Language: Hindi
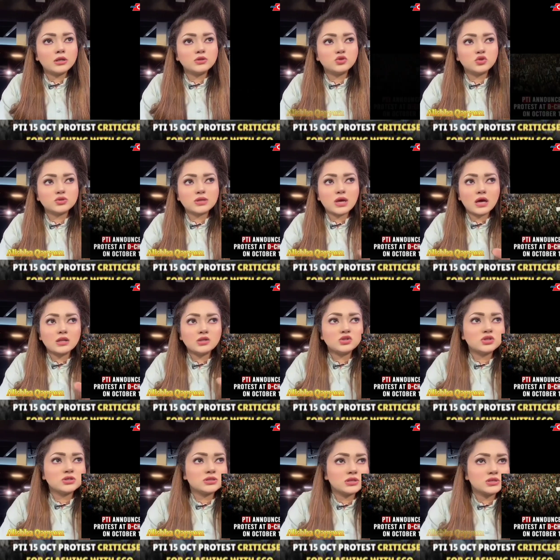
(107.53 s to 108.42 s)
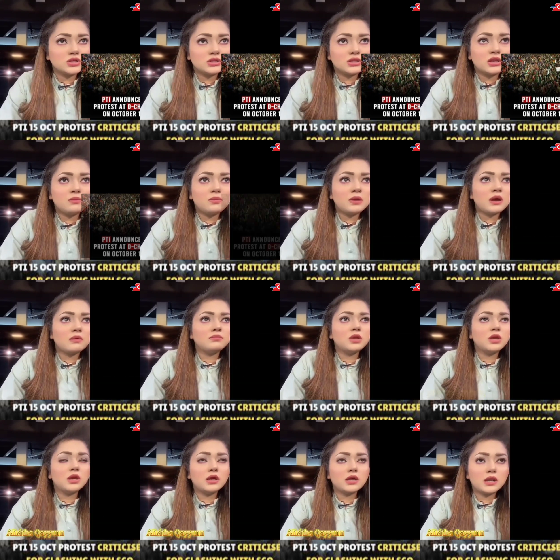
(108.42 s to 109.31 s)
और जो सारी चीज़ें जितनी भी
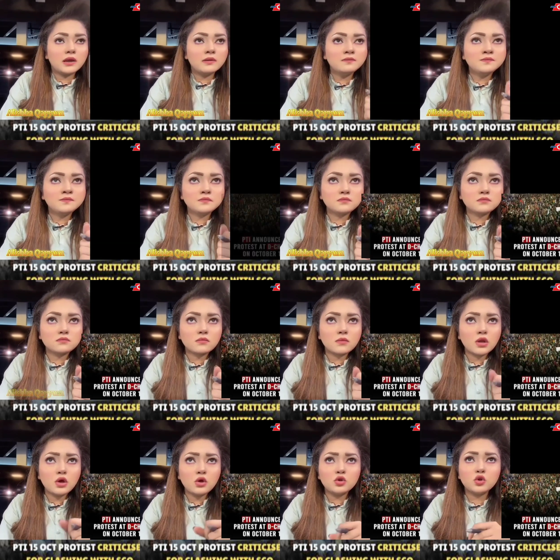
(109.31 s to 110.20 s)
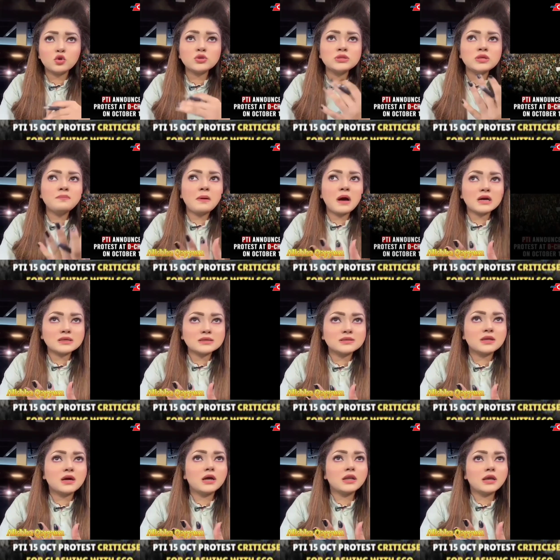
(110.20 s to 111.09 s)
हम देख रहे हैं तो उससे
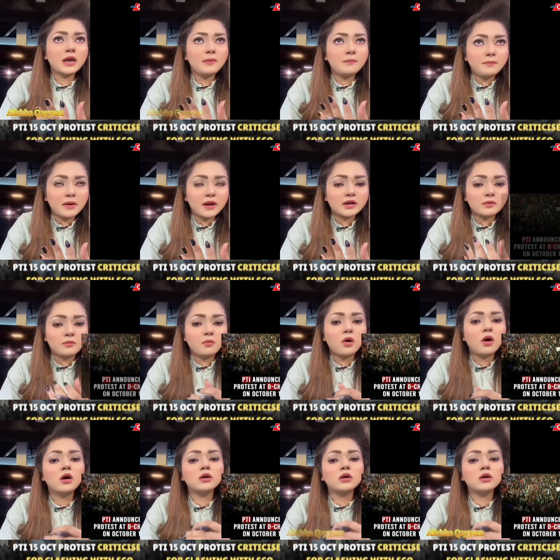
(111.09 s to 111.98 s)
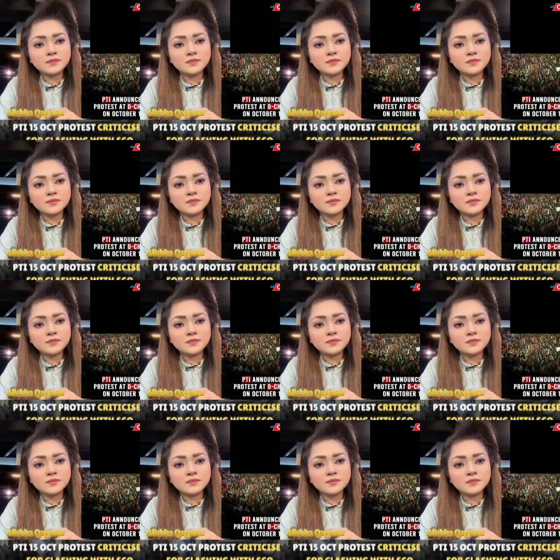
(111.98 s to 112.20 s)
पाकिस्तान का इम्पेक्ट बहुत